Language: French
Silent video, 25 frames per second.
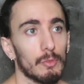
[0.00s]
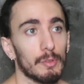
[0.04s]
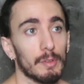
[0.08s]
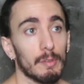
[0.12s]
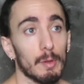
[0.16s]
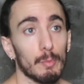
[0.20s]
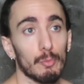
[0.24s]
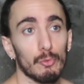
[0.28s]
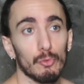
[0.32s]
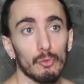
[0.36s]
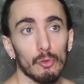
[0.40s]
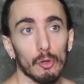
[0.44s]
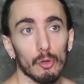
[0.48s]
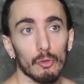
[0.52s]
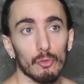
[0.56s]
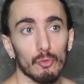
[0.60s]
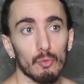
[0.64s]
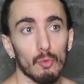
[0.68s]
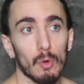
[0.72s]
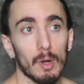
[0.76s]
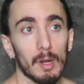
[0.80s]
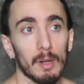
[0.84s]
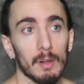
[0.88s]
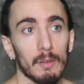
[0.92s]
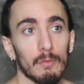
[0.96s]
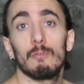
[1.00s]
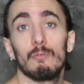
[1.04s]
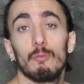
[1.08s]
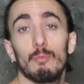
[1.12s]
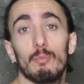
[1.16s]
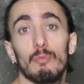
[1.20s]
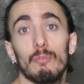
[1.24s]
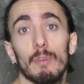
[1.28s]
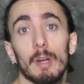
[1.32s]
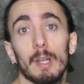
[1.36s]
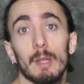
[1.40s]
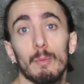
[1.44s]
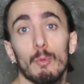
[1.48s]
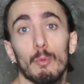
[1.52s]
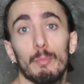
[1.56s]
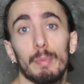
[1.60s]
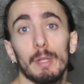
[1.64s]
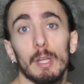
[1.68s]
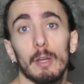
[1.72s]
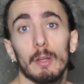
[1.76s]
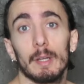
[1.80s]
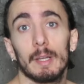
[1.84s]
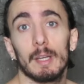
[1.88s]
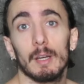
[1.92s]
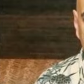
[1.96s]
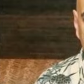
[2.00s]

vous avez plusieurs choix. Vous pouvez aller me payer un